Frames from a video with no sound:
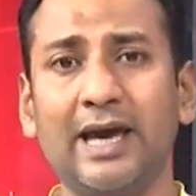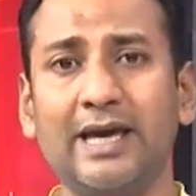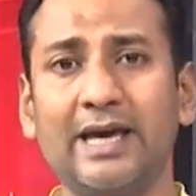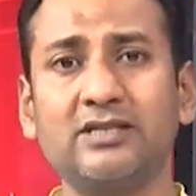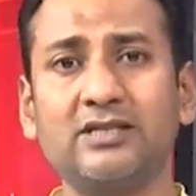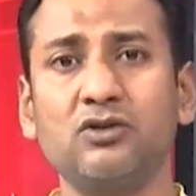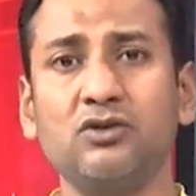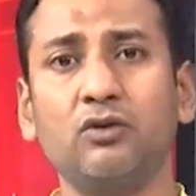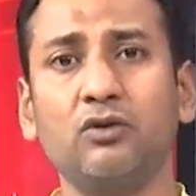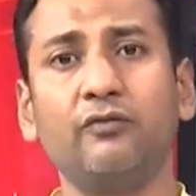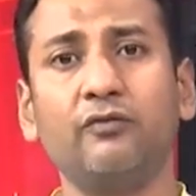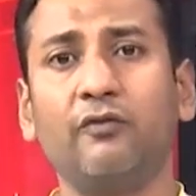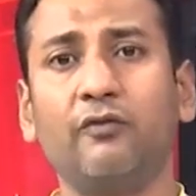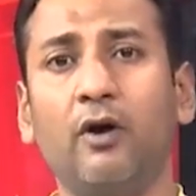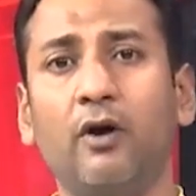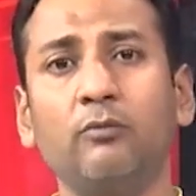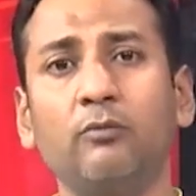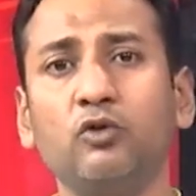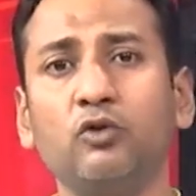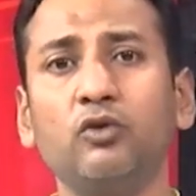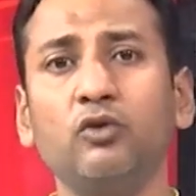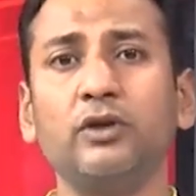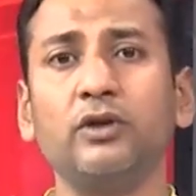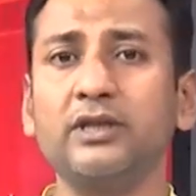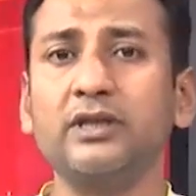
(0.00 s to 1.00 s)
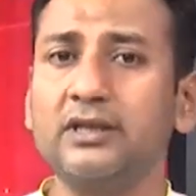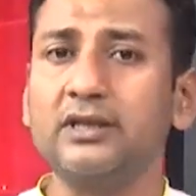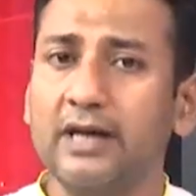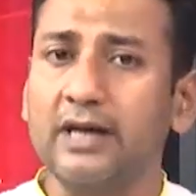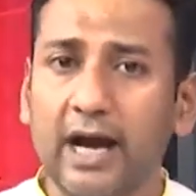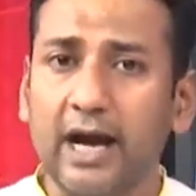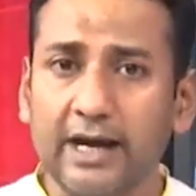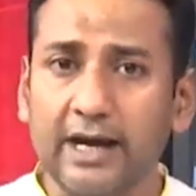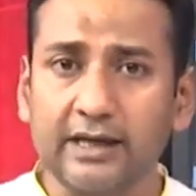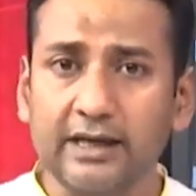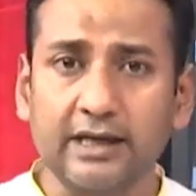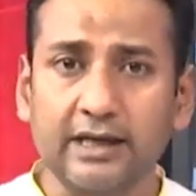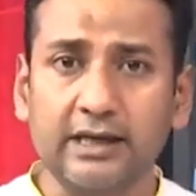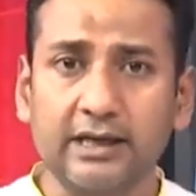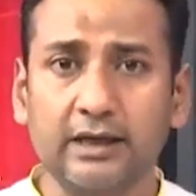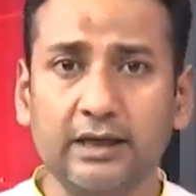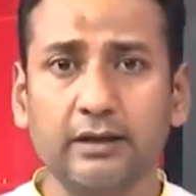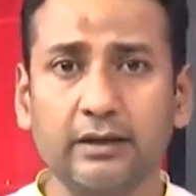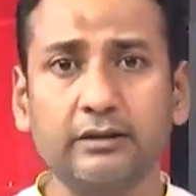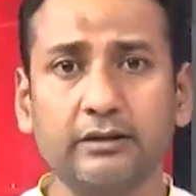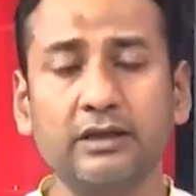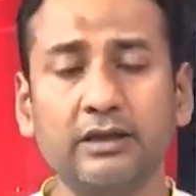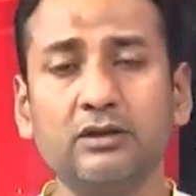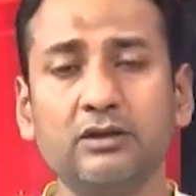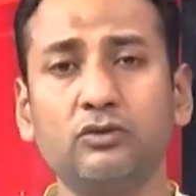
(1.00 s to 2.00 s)
ऐसी कोई फॉर्म उन्होंने दिखाई नहीं
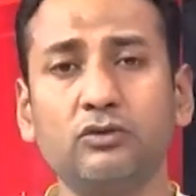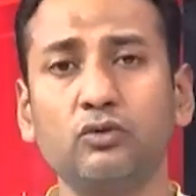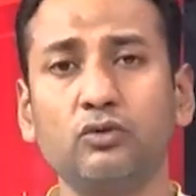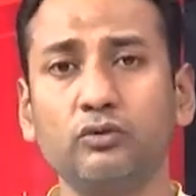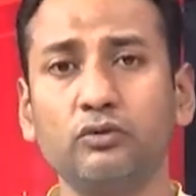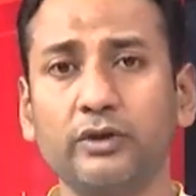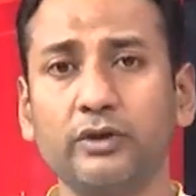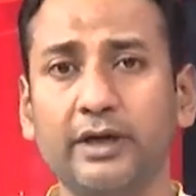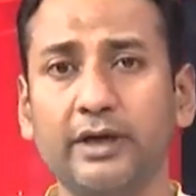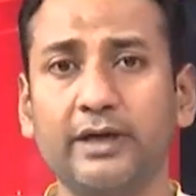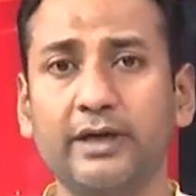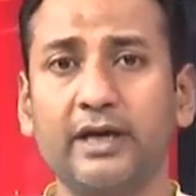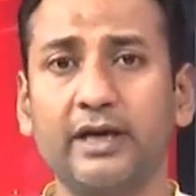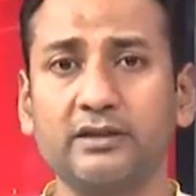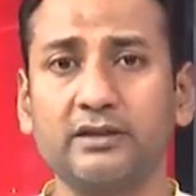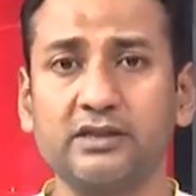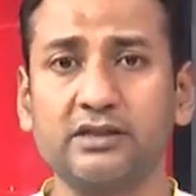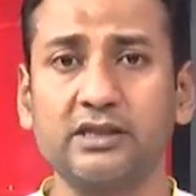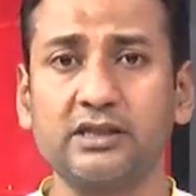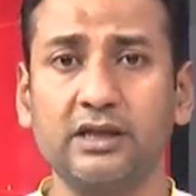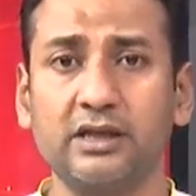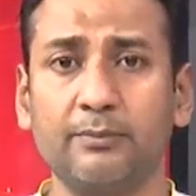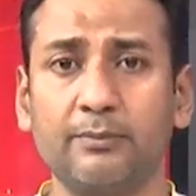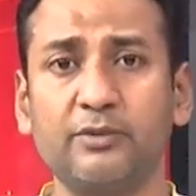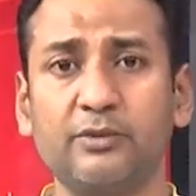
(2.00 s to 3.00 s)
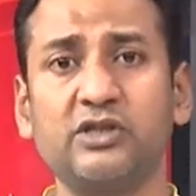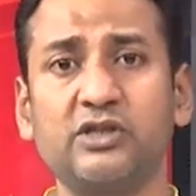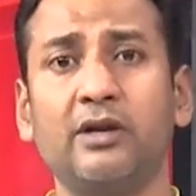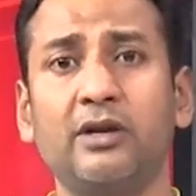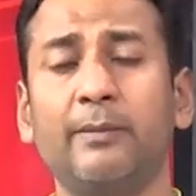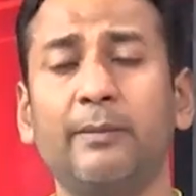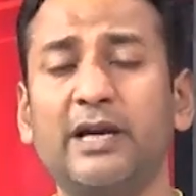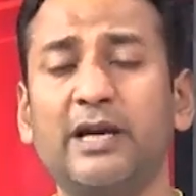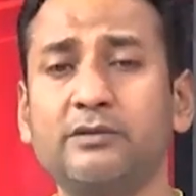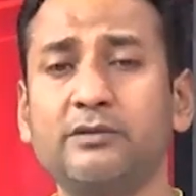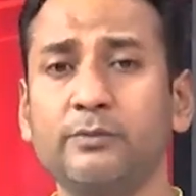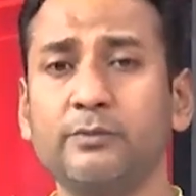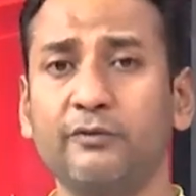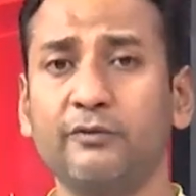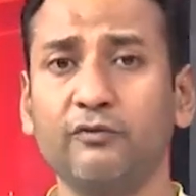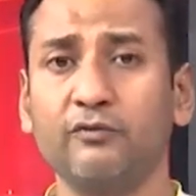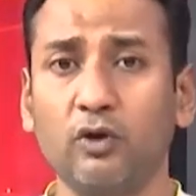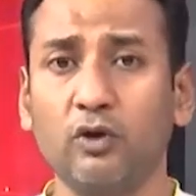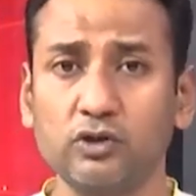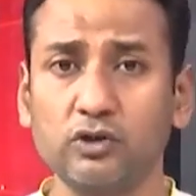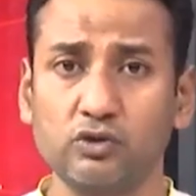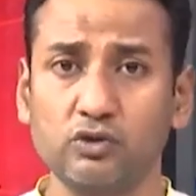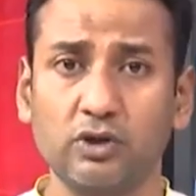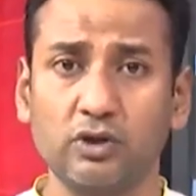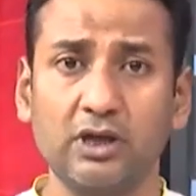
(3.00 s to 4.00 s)
है तीन तो उनके डक्स ही हैं पिछले मैच में
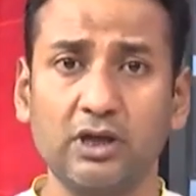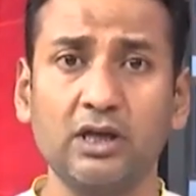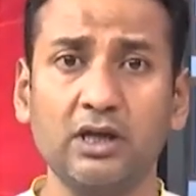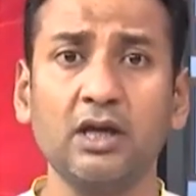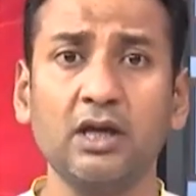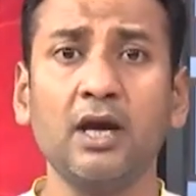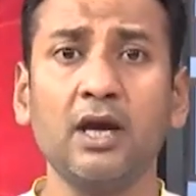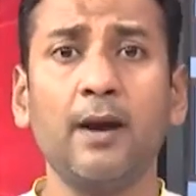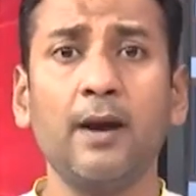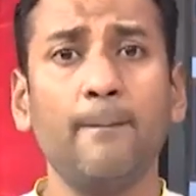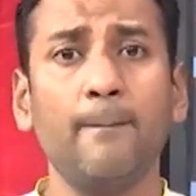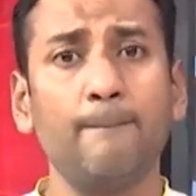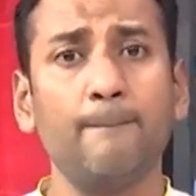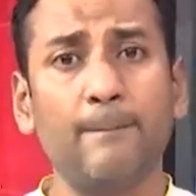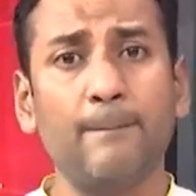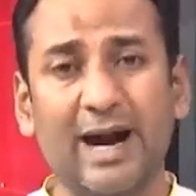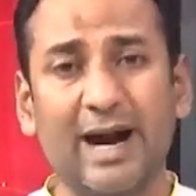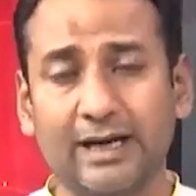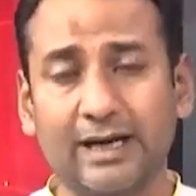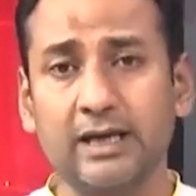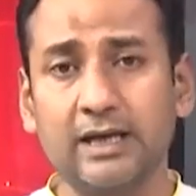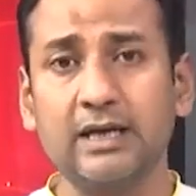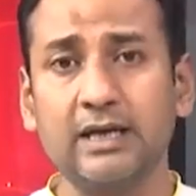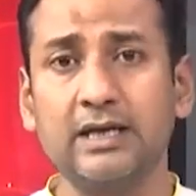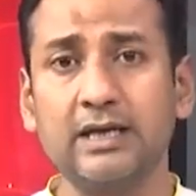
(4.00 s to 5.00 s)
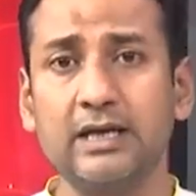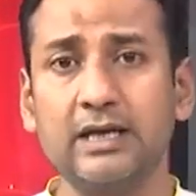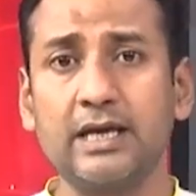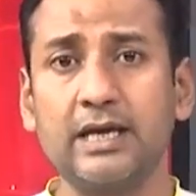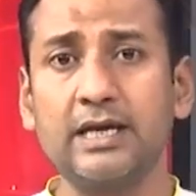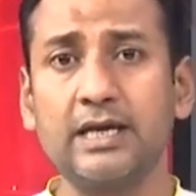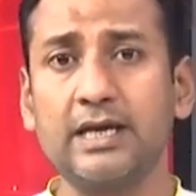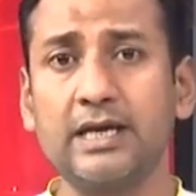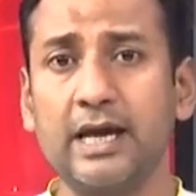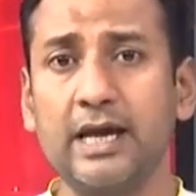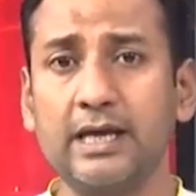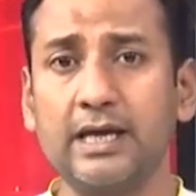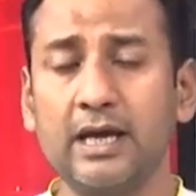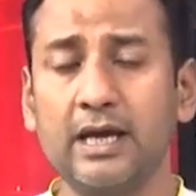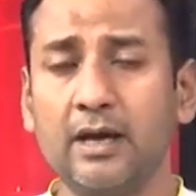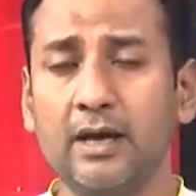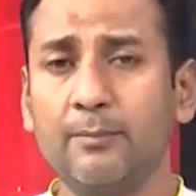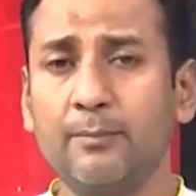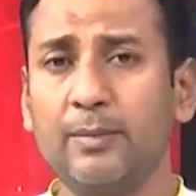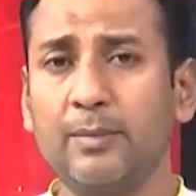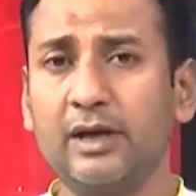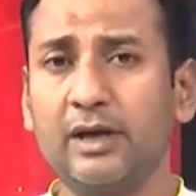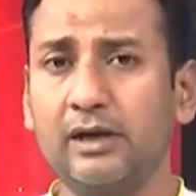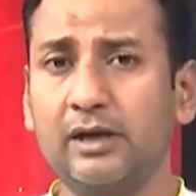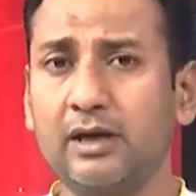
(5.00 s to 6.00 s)
ऑफकोर्स उनकी बैटिंग ही नहीं आई
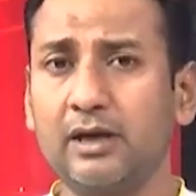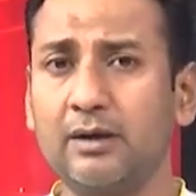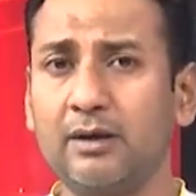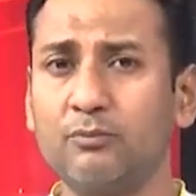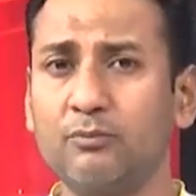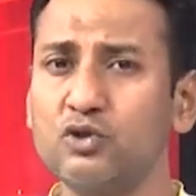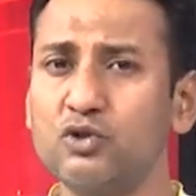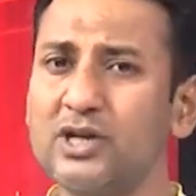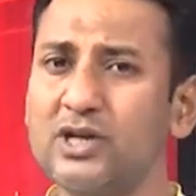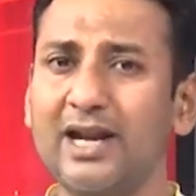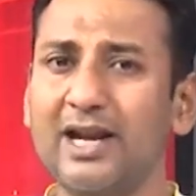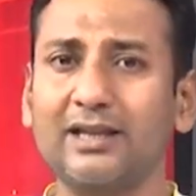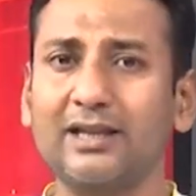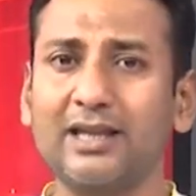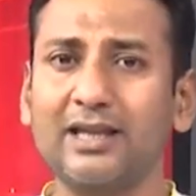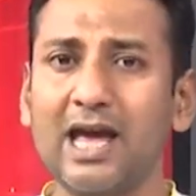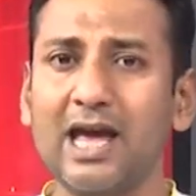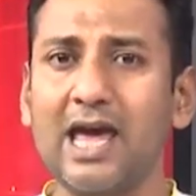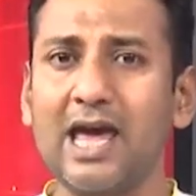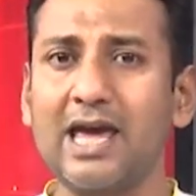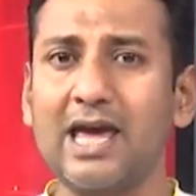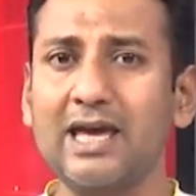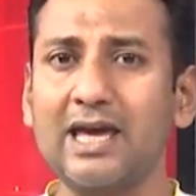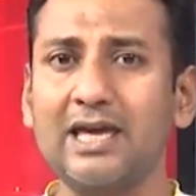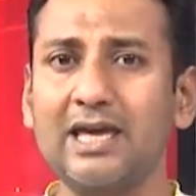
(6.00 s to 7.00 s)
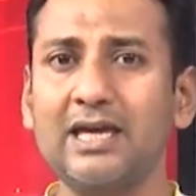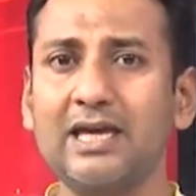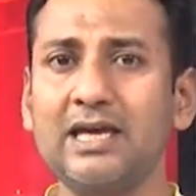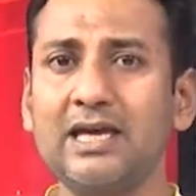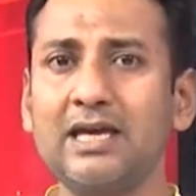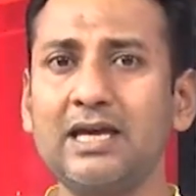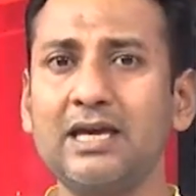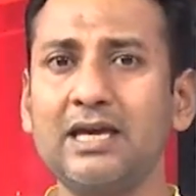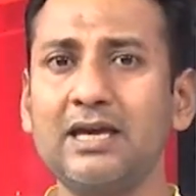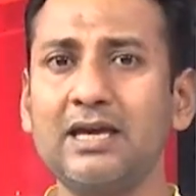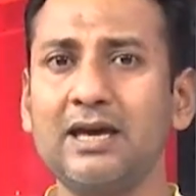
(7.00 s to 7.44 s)
पर मुझे लगता है कि